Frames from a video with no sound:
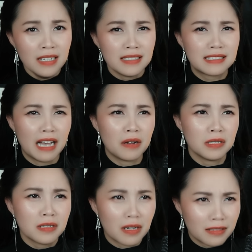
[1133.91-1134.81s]
Sao
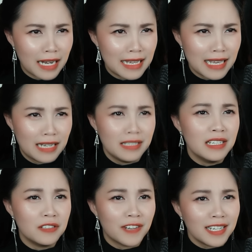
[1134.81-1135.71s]
con đi nhanh
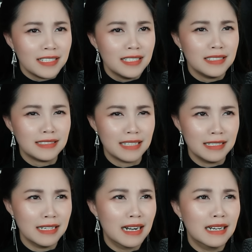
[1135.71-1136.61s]
như vậy
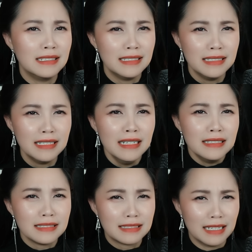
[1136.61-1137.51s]
Chính ơi
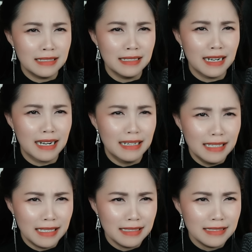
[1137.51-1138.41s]
Chính ơi